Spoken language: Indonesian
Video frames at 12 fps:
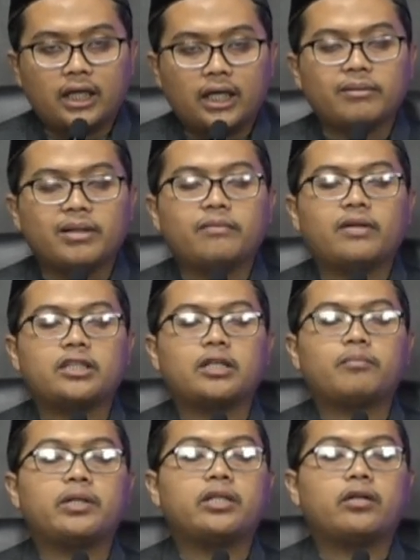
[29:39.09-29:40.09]
apa
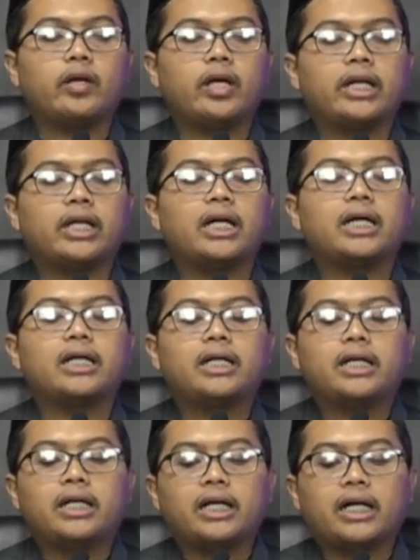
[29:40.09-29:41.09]
faktor pendorongnya adalah
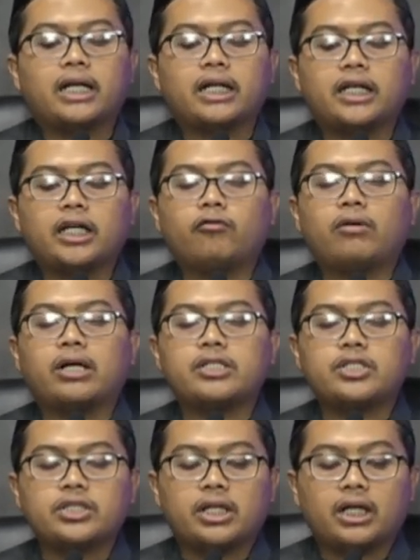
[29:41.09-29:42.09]
karena
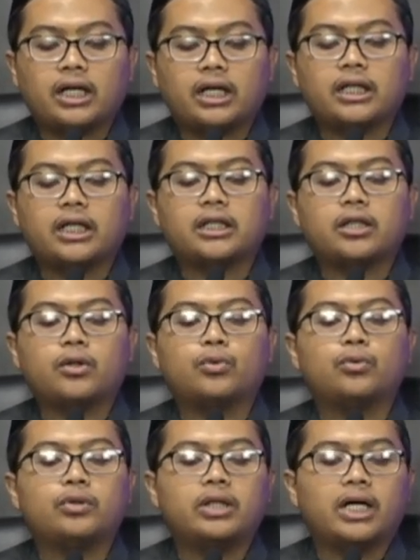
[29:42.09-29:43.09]
wahsyah, karena
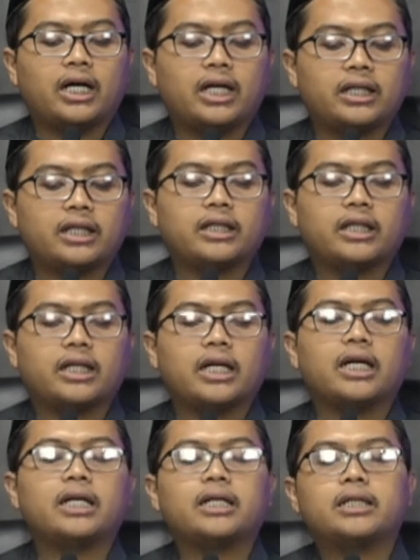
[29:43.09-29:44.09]
kegundahan
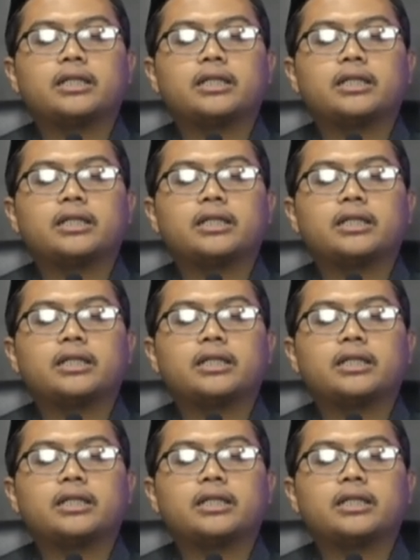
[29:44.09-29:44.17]
ketika